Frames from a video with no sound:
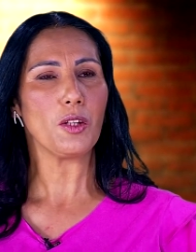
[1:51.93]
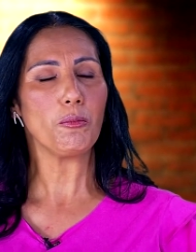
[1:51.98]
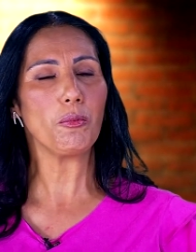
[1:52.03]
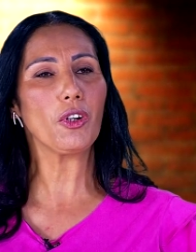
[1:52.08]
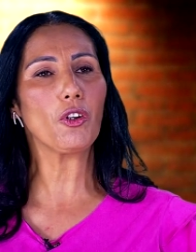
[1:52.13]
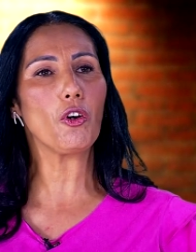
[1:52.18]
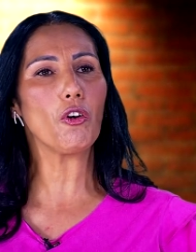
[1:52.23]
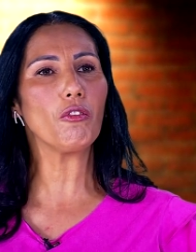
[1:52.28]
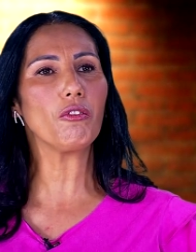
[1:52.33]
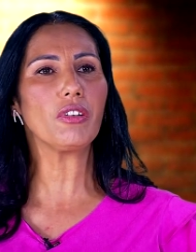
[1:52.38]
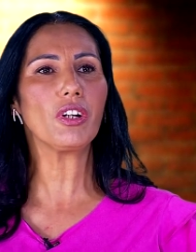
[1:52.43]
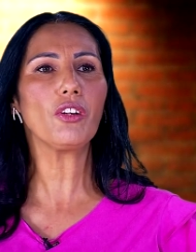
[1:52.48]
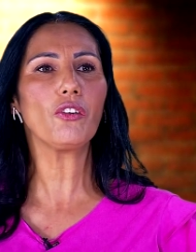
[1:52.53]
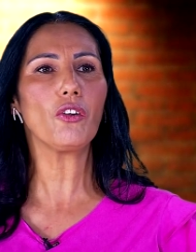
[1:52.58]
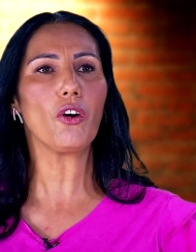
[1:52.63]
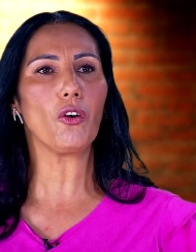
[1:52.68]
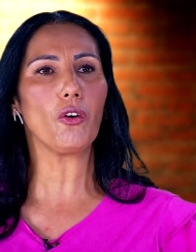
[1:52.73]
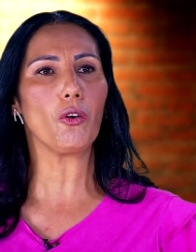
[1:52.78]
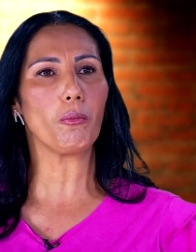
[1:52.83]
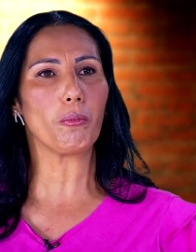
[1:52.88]
me
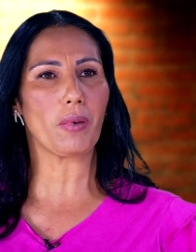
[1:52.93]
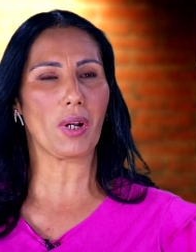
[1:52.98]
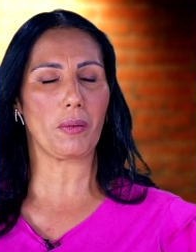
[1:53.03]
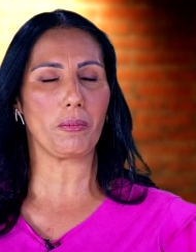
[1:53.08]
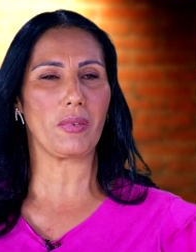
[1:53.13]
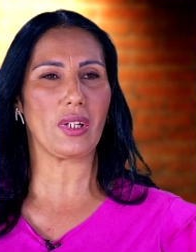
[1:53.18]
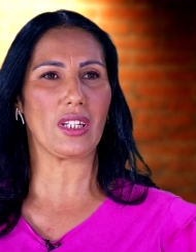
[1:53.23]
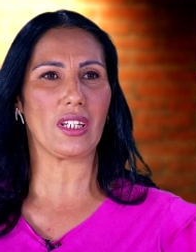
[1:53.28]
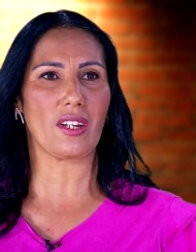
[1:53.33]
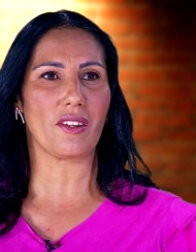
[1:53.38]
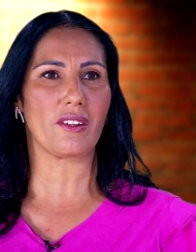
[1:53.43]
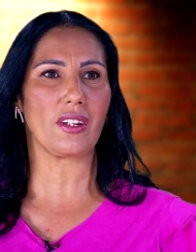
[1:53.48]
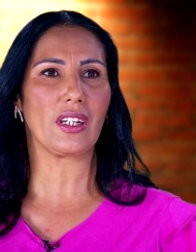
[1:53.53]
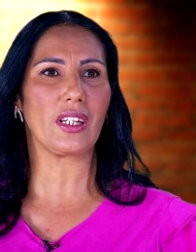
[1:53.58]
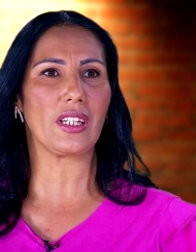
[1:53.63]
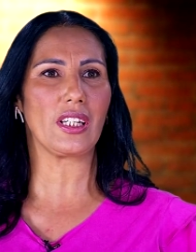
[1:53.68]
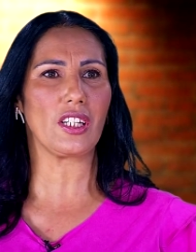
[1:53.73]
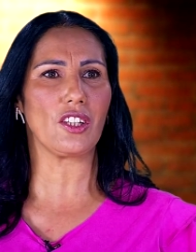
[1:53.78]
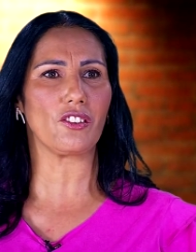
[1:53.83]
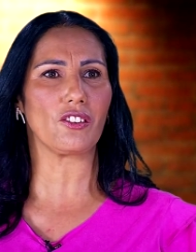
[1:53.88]
convidou para mim nessa
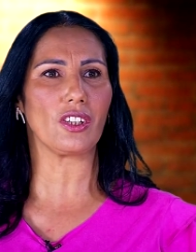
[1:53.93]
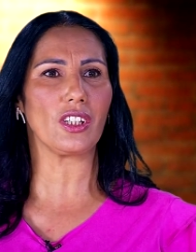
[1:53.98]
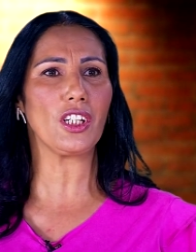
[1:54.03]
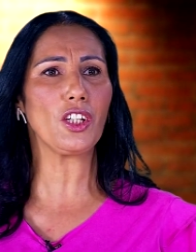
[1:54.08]
igreja.